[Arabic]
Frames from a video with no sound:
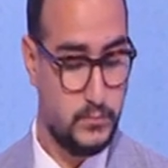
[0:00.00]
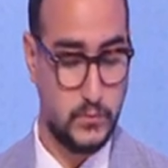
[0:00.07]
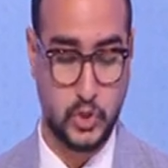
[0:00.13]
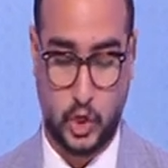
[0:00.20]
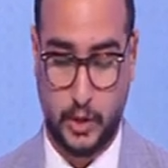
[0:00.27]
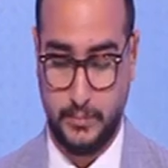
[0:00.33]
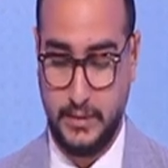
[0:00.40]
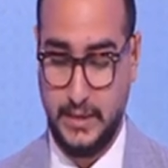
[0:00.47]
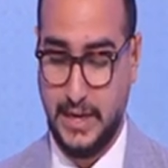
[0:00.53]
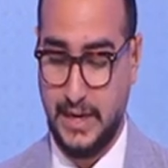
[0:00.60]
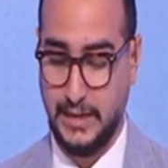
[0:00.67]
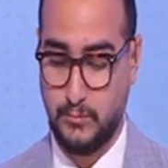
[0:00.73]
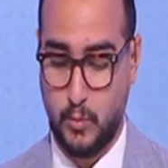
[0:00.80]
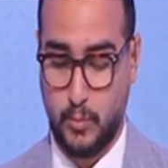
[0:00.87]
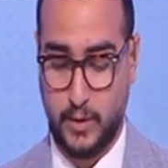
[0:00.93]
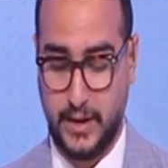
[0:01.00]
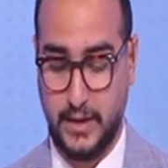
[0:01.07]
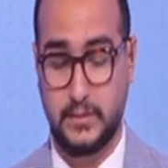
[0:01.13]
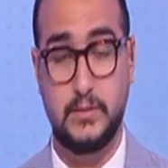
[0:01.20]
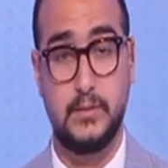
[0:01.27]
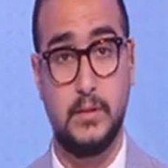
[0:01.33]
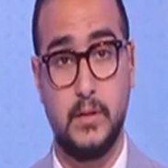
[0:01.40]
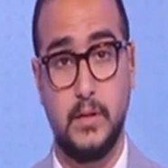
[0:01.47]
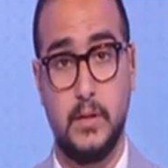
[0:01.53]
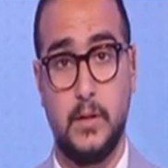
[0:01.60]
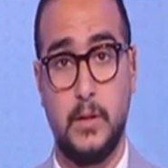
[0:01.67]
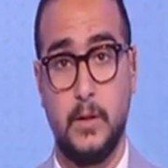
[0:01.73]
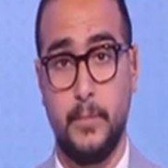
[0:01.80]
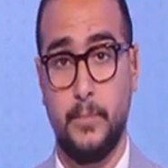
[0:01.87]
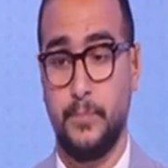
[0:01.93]
طيب دي كانت مباريات
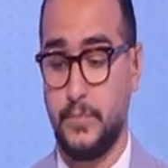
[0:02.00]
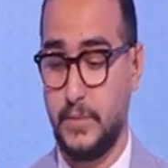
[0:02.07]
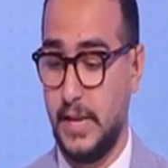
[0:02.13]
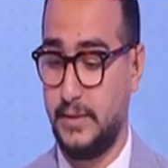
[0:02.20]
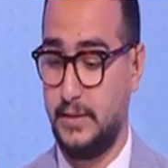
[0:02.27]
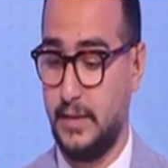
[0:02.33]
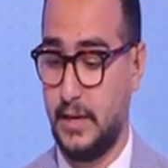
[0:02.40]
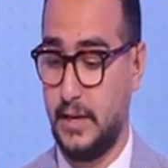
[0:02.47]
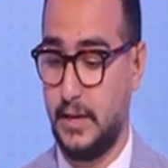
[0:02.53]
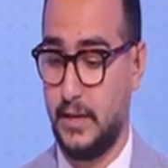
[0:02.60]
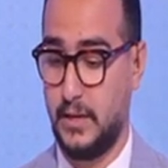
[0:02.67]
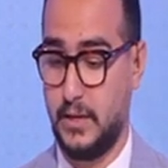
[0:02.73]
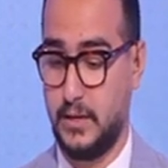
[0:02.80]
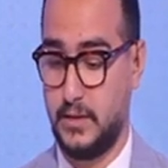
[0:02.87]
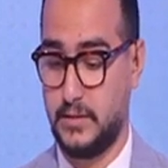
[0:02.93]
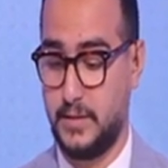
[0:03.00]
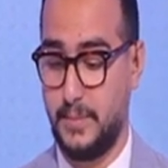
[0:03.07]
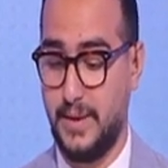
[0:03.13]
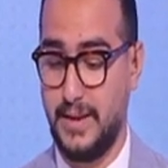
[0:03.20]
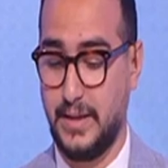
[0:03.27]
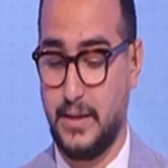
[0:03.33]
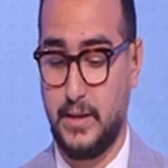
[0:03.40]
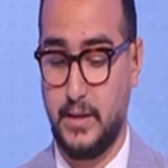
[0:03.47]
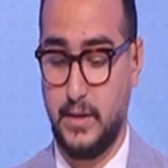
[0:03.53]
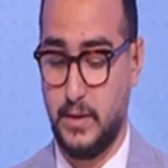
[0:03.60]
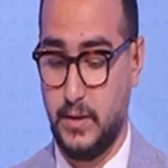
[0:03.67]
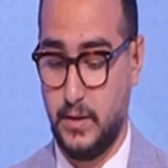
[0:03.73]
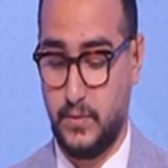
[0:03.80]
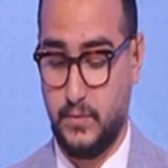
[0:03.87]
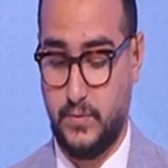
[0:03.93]
نادي الزمالك
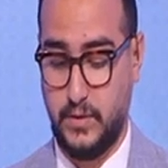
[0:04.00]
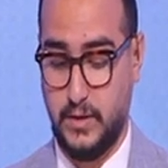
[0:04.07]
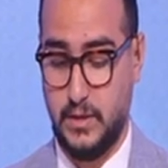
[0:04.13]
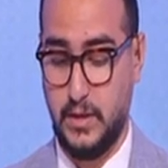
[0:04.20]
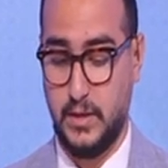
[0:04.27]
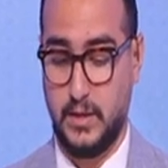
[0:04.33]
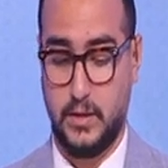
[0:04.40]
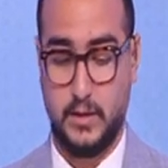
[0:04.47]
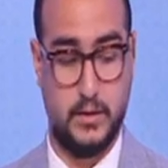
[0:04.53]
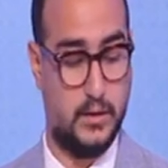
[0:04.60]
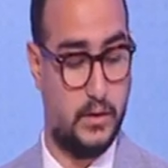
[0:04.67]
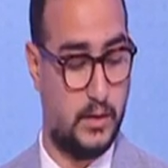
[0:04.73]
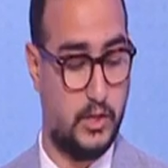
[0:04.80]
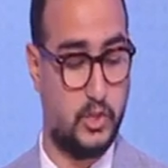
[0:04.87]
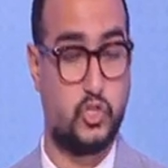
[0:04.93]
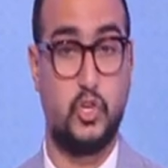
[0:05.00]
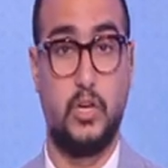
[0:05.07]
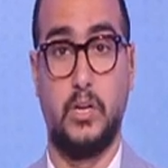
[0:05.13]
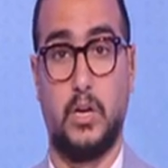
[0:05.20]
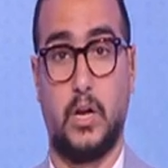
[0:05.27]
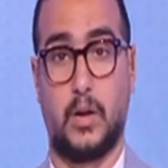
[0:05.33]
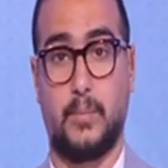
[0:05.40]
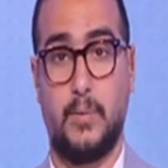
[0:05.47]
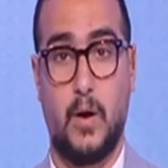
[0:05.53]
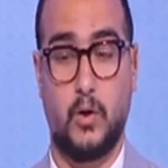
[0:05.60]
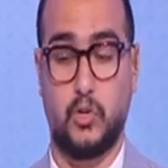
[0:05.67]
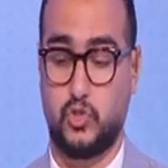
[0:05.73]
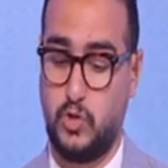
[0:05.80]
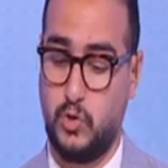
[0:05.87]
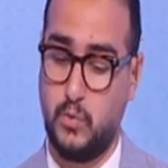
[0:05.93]
في
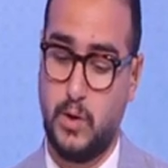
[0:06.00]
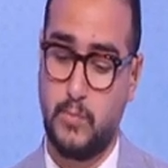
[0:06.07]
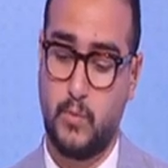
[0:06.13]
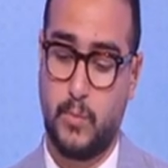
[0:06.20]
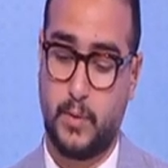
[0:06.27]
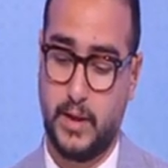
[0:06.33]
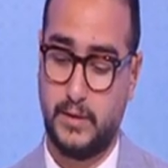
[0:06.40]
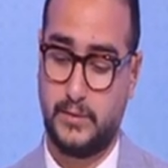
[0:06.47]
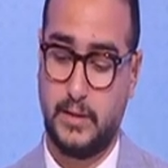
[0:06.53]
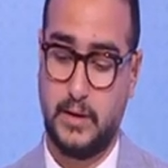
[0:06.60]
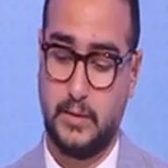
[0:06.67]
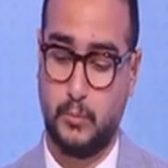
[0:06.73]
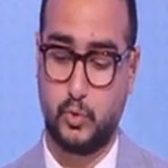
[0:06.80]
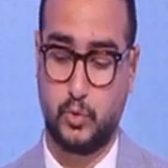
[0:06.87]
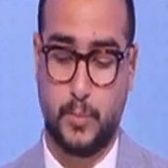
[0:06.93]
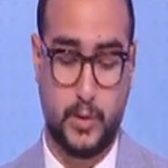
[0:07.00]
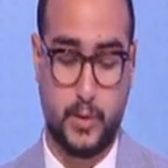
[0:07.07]
2024 آه، والمباريات المتبقيه